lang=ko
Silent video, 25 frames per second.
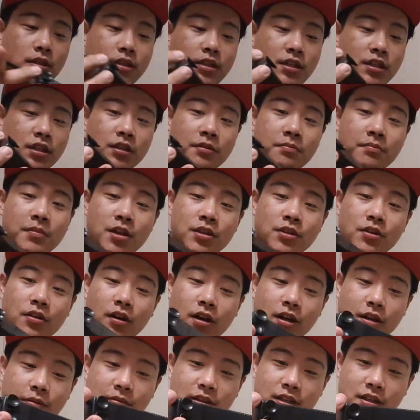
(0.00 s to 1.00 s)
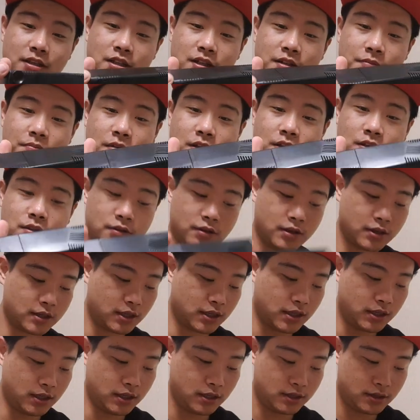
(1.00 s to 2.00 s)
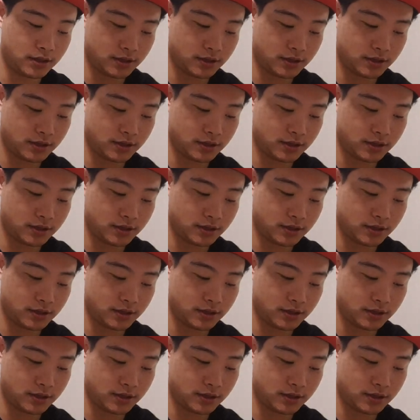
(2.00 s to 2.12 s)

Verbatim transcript: 측면 여왕입니다. 측면 여왕이.